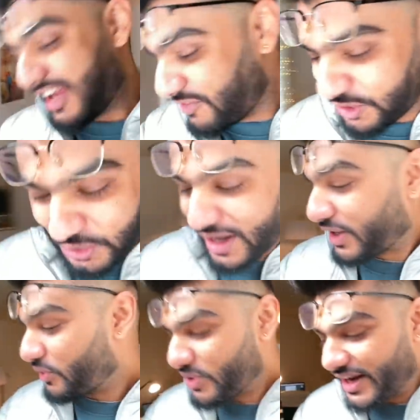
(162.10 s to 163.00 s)
लव यू टू
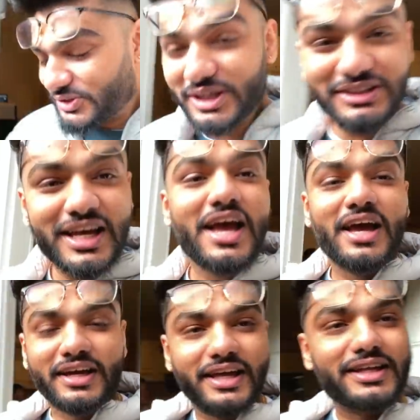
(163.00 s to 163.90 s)
राखी कॉन्ग्रेचुलेशन
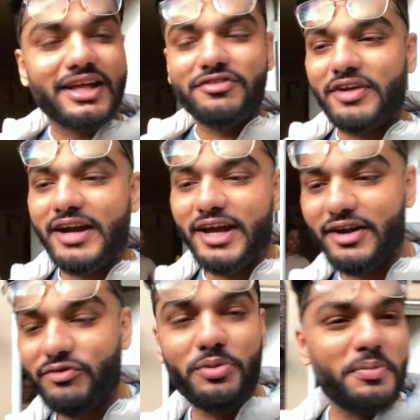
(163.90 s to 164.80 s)
कीरत की एक फ्रेंड
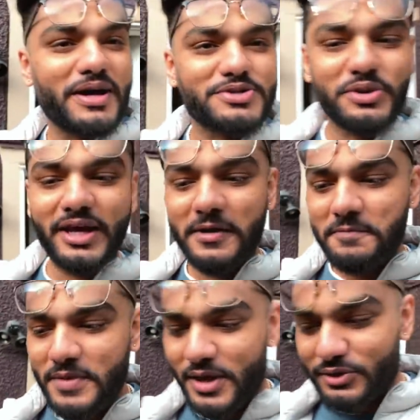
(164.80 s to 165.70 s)
है वो भी पास हो गई है
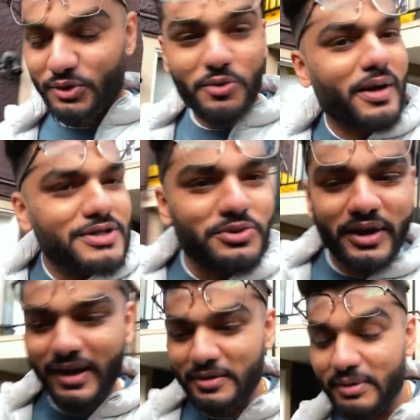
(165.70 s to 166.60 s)
दोनों पास हो
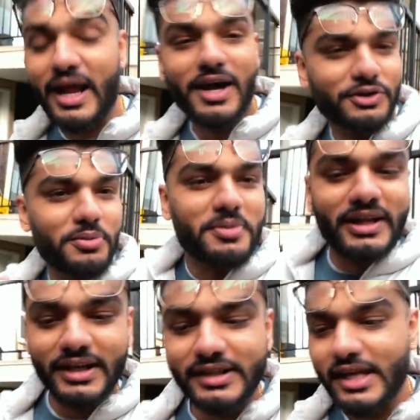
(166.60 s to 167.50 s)
गए बट हाँ तो मैं
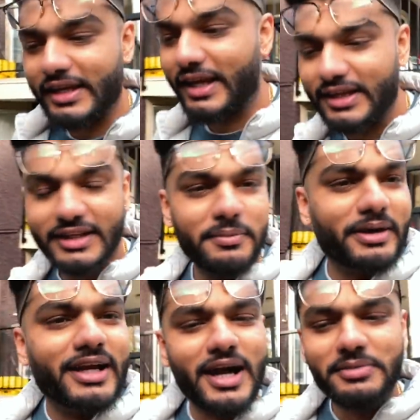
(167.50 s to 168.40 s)
बता रहा था कि कीरत ने
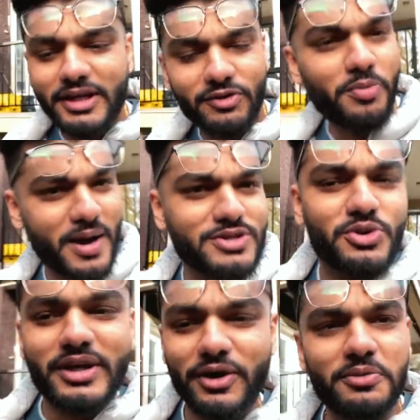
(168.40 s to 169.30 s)
बढ़िया काम किया कि वो पास
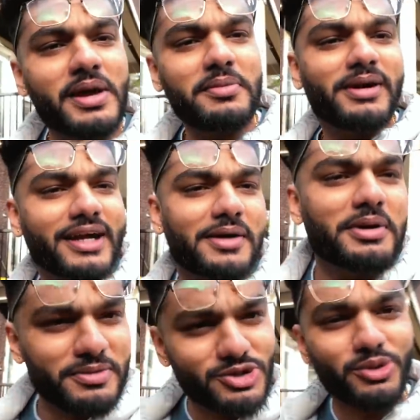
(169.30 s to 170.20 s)
हो गई है और मैंने बढ़िया काम
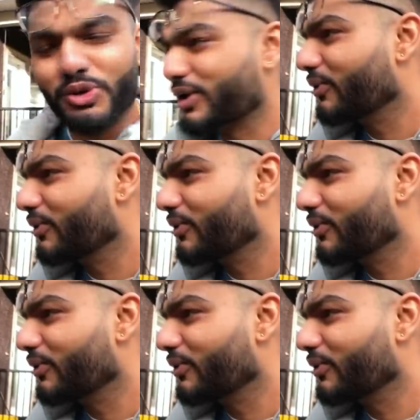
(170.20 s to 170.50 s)
किया मैं सुबह उठ गया